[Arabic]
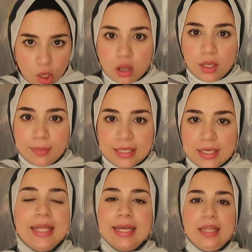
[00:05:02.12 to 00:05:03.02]
وقالبا
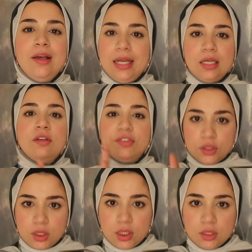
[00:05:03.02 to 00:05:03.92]
احنا كده ولا كده
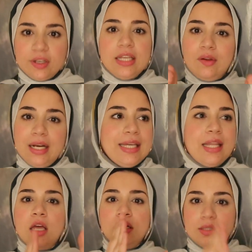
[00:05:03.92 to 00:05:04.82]
فاطرين فكده ولا
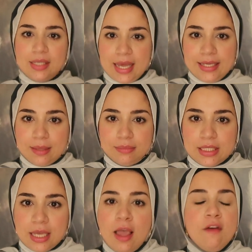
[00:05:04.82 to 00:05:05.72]
كده هنقضي الايام
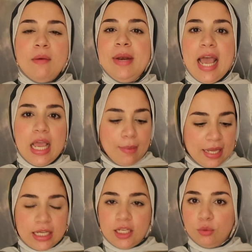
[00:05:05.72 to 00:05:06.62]
دي فمن حقك
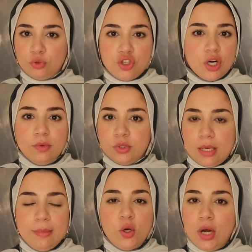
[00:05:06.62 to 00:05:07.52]
بقى تاكلي وتشربي
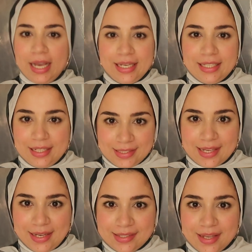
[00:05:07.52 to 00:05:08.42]
وتعملي كل الحاجات اللي انت
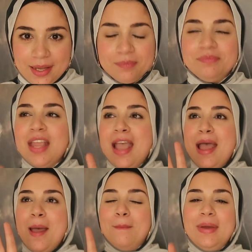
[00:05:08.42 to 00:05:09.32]
عايزاها
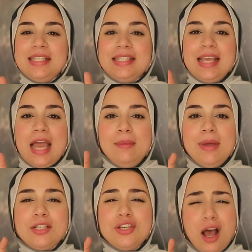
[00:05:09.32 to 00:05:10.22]
بس يعني
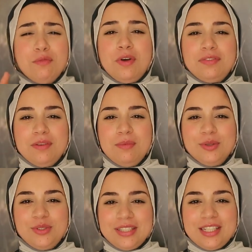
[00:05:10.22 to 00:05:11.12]
بلاش نأفور في
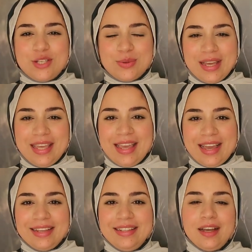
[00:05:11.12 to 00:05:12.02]
الموضوع ده شويه
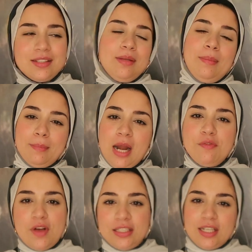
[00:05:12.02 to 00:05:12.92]
يعني اصل ما
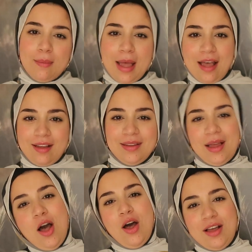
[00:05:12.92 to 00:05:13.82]
انا فتره بقى
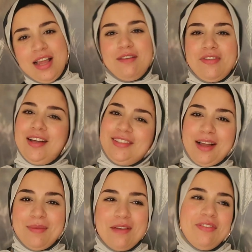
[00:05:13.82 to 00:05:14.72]
اهو انا
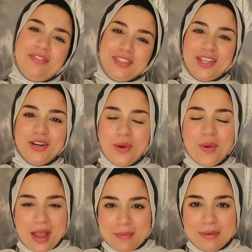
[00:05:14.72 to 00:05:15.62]
فتره بقى ففتره
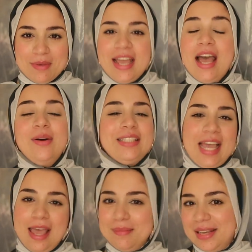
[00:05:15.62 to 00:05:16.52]
هو كمان معايا او
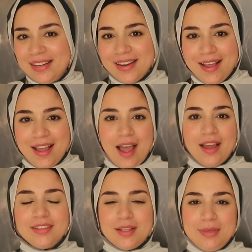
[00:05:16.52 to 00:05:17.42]
اتعامل
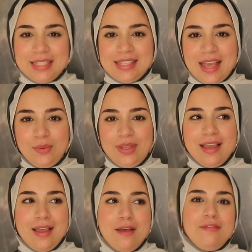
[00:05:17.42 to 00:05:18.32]
على طبيعتي قوي
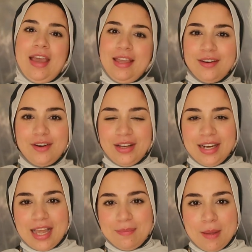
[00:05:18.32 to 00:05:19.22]
في عين
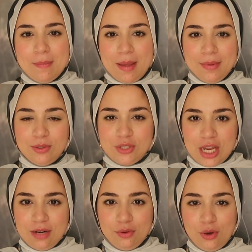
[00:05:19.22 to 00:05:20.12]
الراجل غلبان بقى ما يكونش
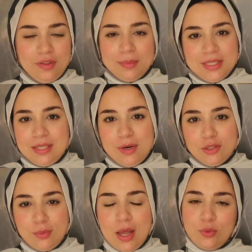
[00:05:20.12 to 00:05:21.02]
عارف يروح فين وانت
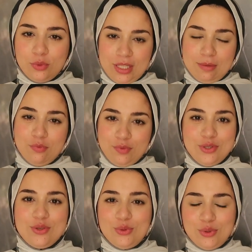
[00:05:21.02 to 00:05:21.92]
مراته بقى وقدامه في
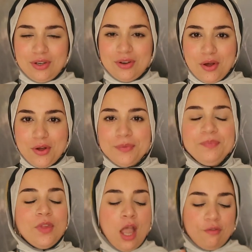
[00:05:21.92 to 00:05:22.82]
وشه طول النهار
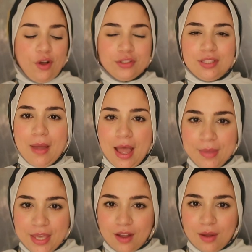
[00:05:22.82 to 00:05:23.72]
فاحط بقى
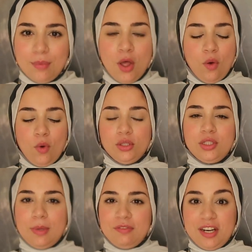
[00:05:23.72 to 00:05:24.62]
ميك اب
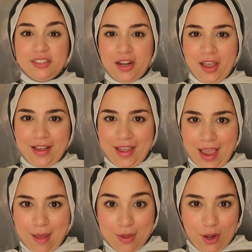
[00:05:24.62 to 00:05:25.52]
واحط برفانات رايحه
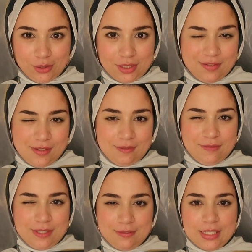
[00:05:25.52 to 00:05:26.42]
جايه عماله احط
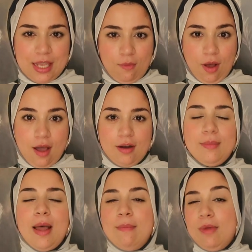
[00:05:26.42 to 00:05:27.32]
جو حر
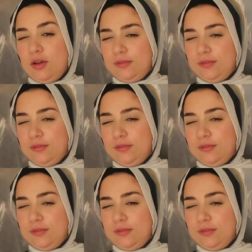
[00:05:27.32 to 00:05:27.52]
بقى عماله